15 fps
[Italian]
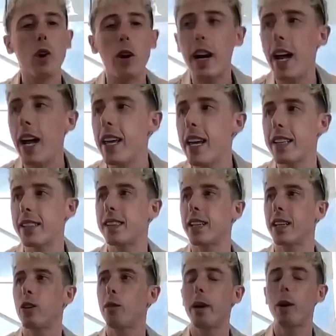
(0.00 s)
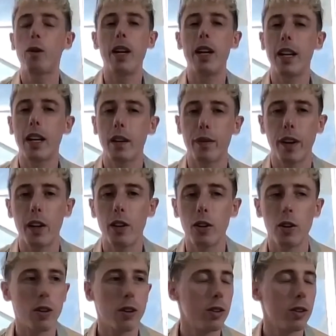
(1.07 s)
vorrei essere come quelli che
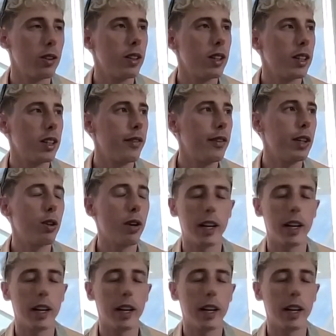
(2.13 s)
fanno i video